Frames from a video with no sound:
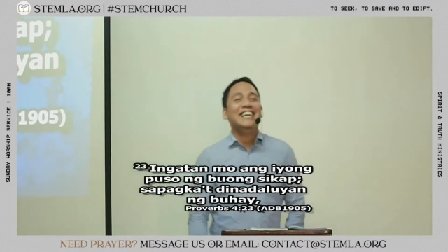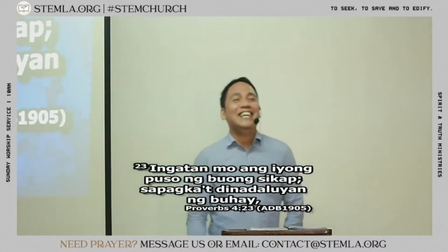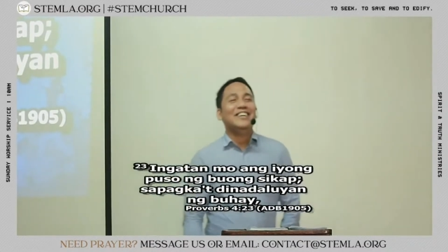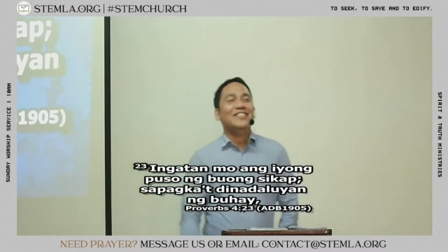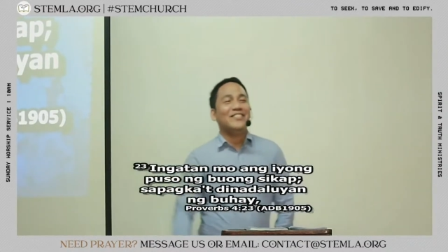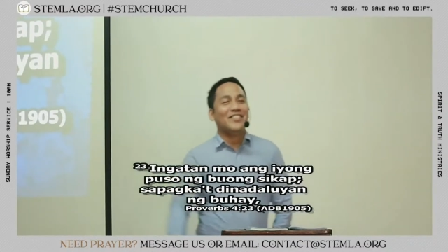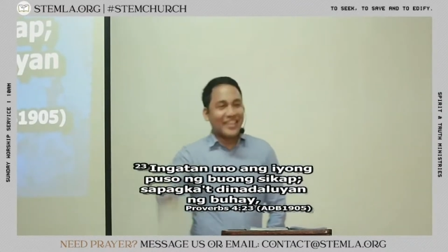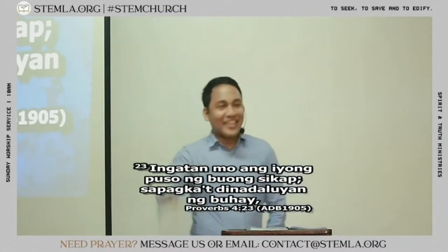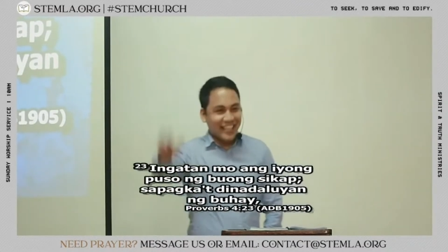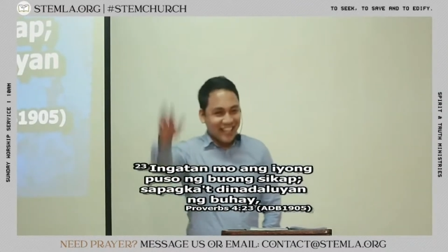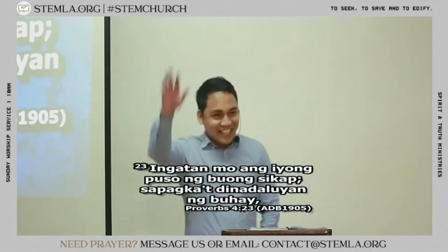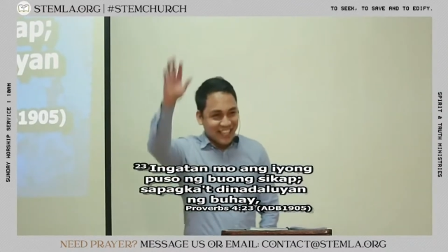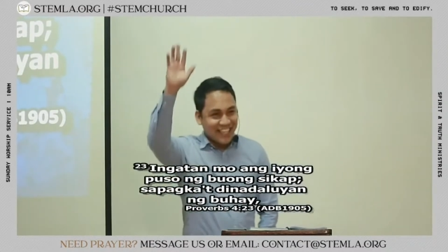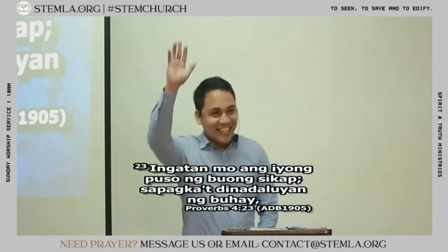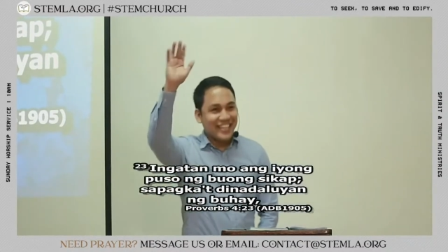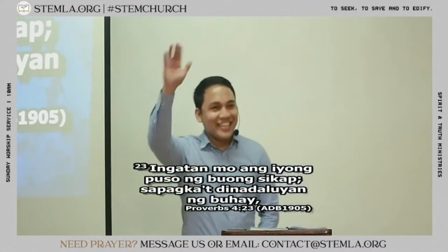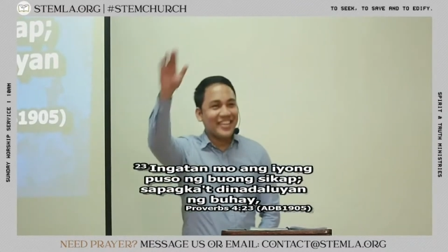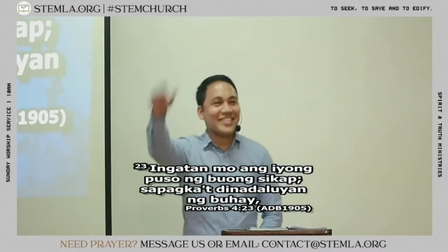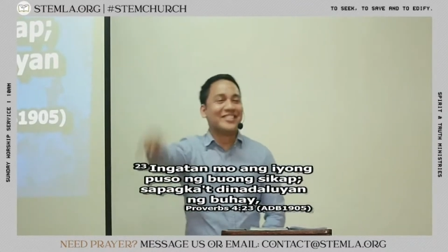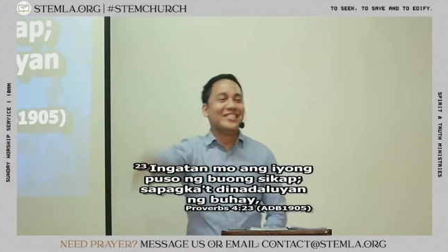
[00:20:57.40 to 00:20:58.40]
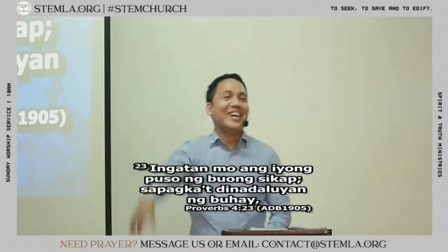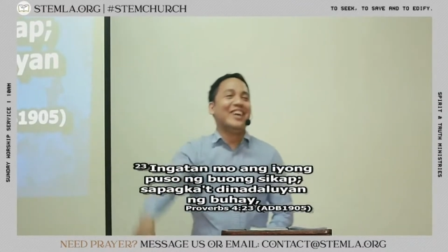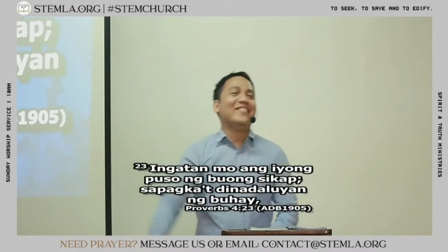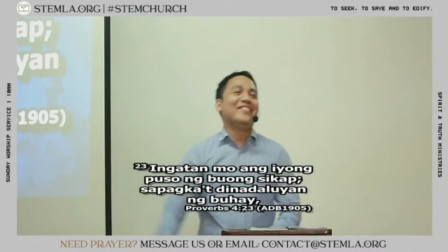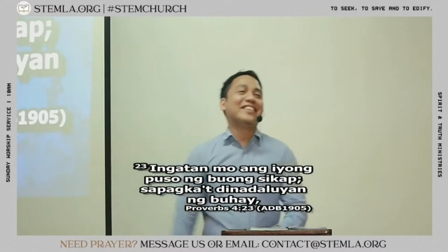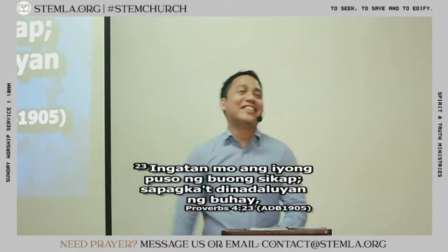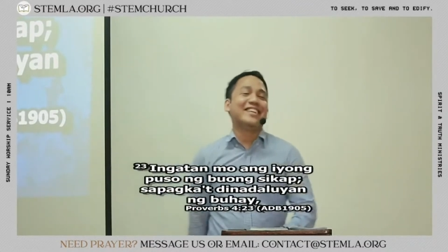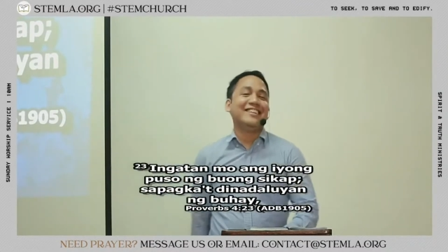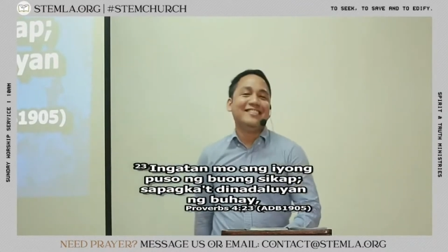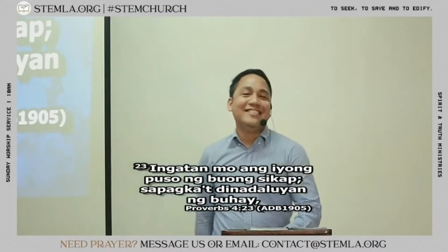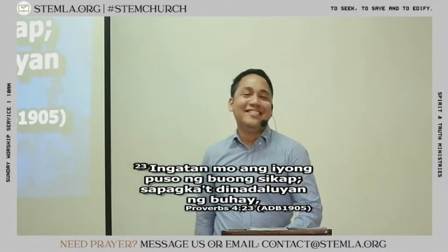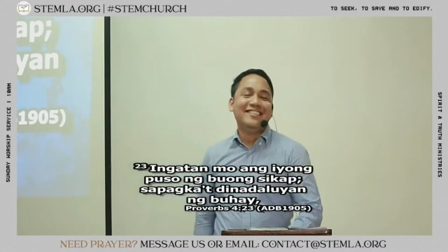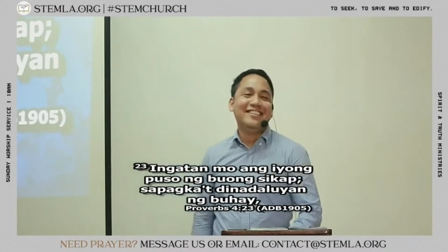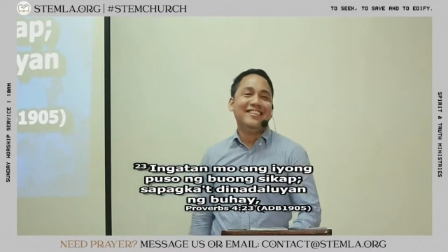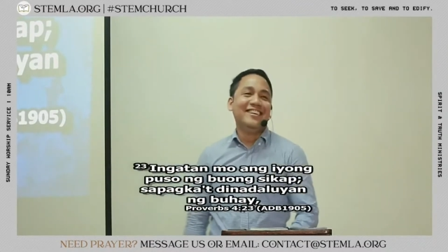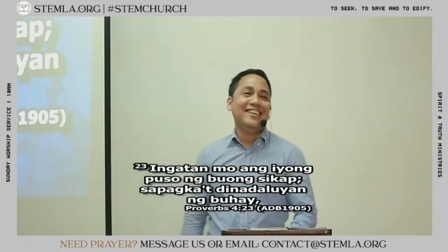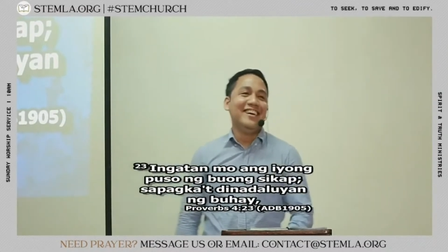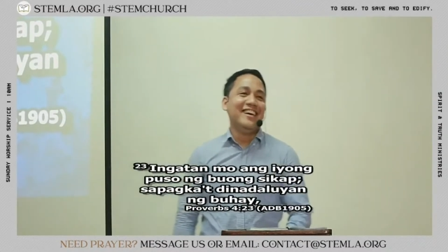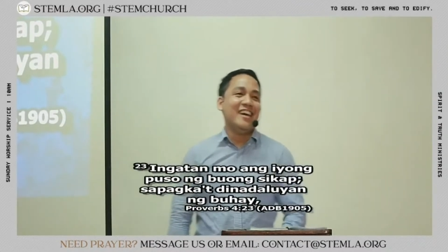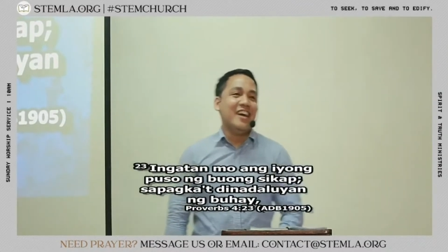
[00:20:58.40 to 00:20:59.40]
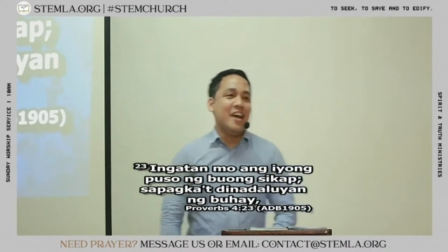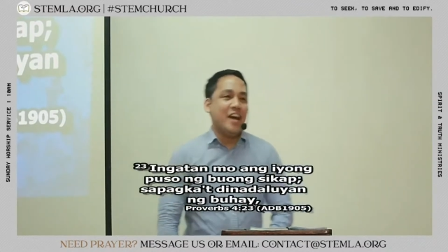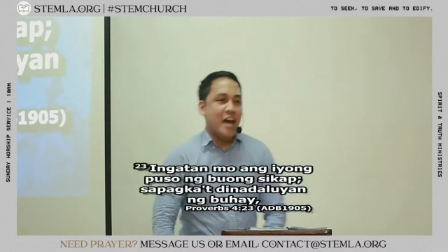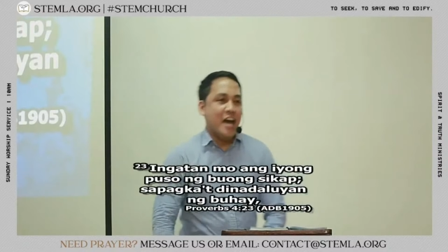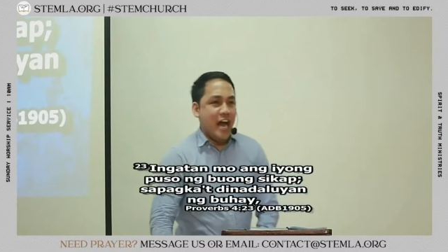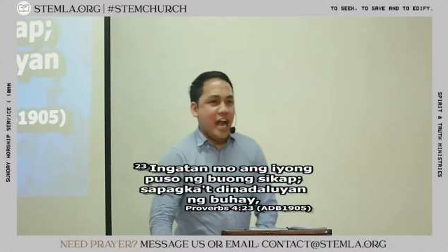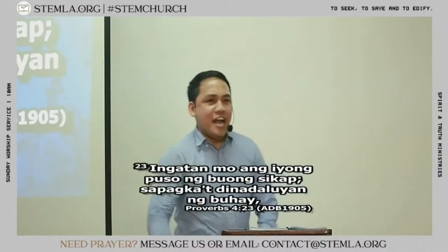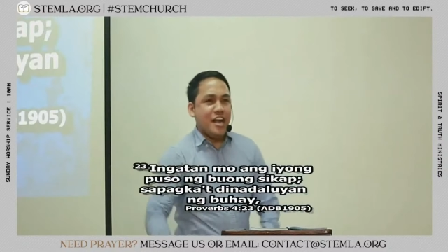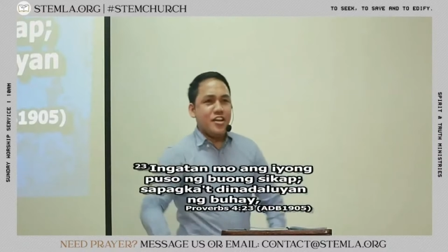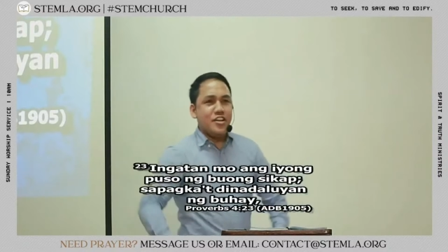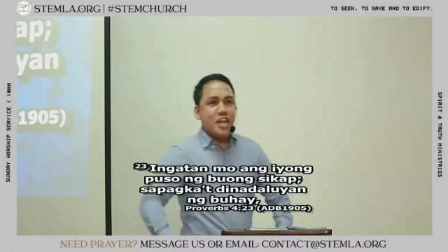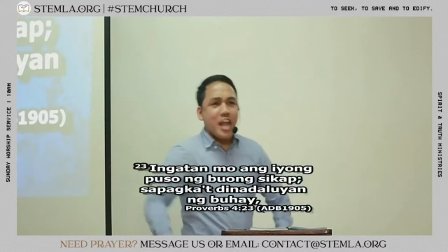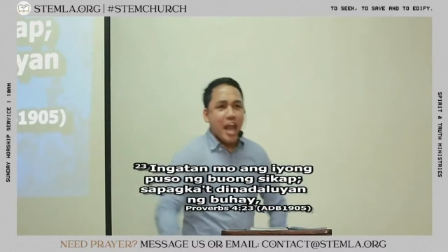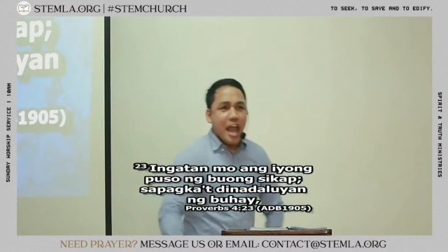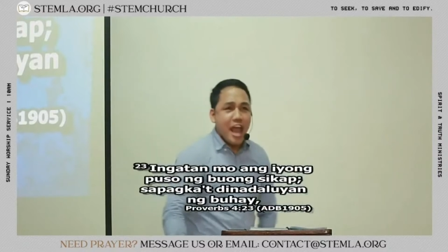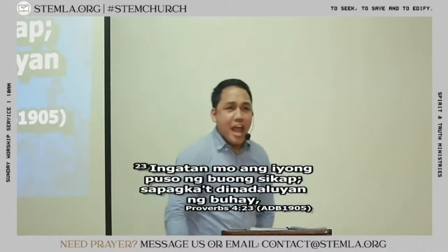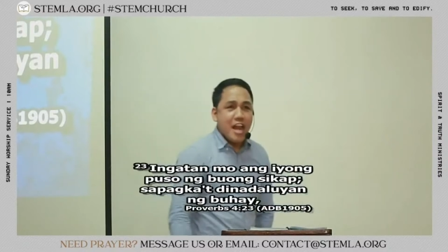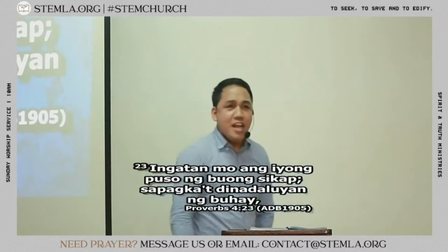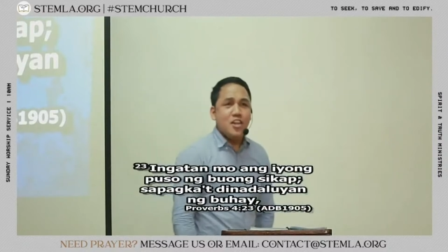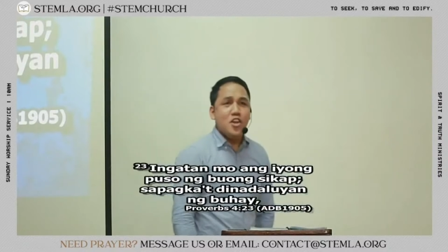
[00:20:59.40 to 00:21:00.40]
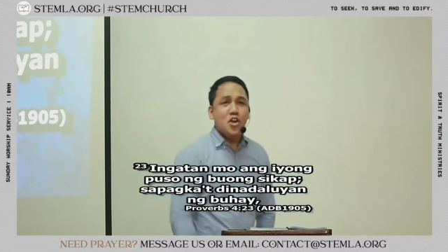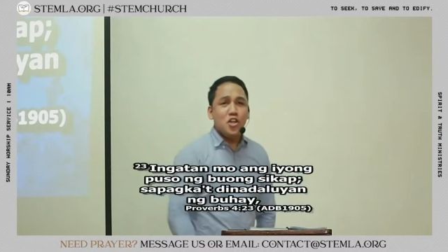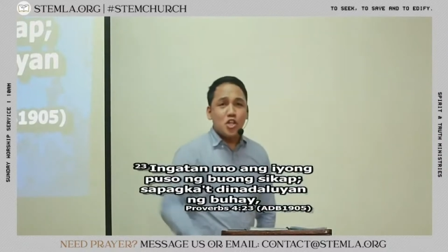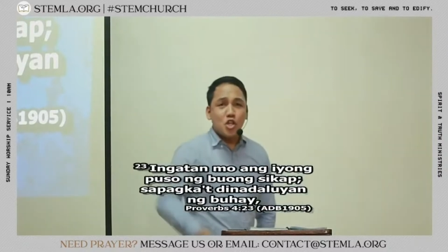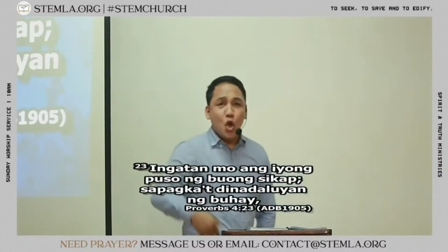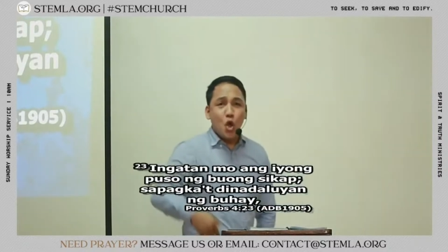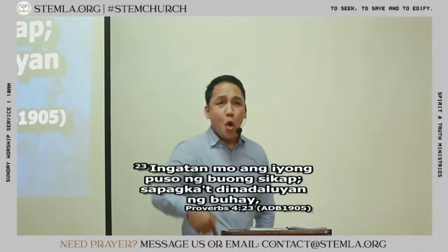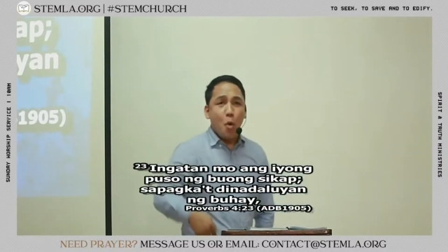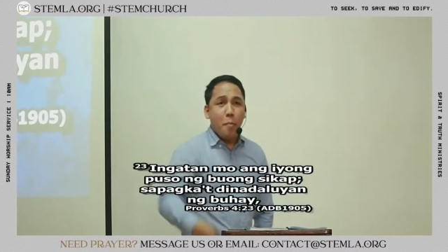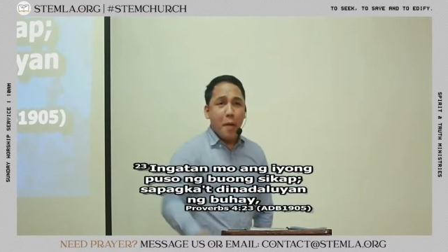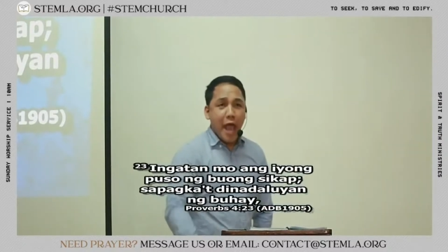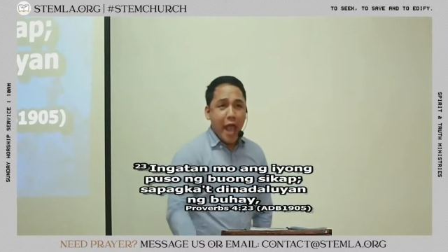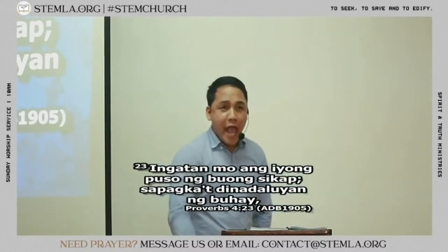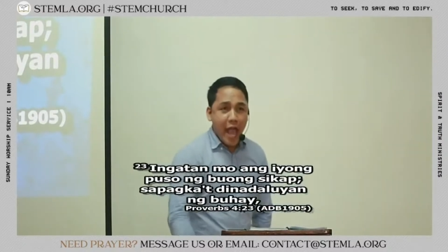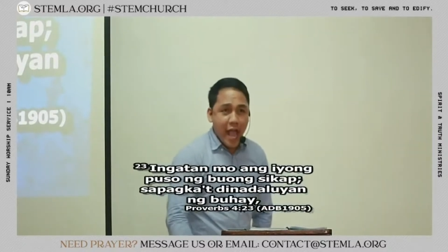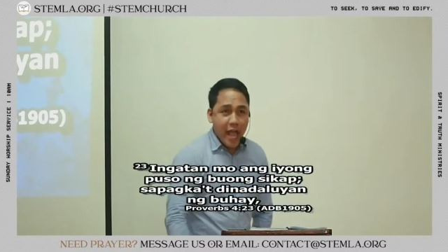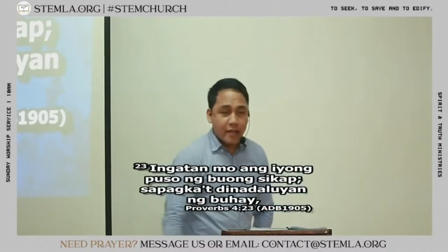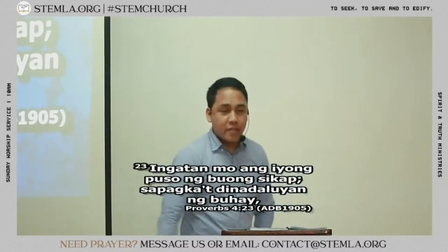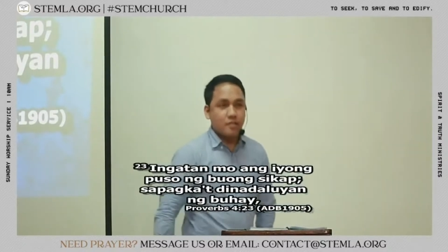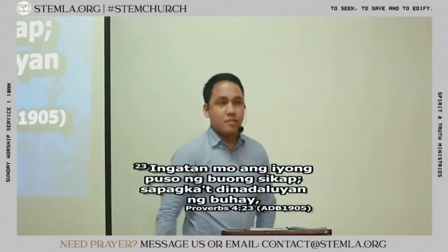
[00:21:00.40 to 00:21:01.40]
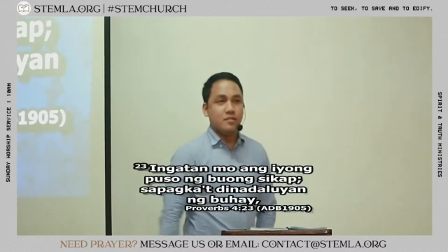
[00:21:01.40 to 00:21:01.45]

Purihin ng Diyos, kapatid. Arniel, yung tubig!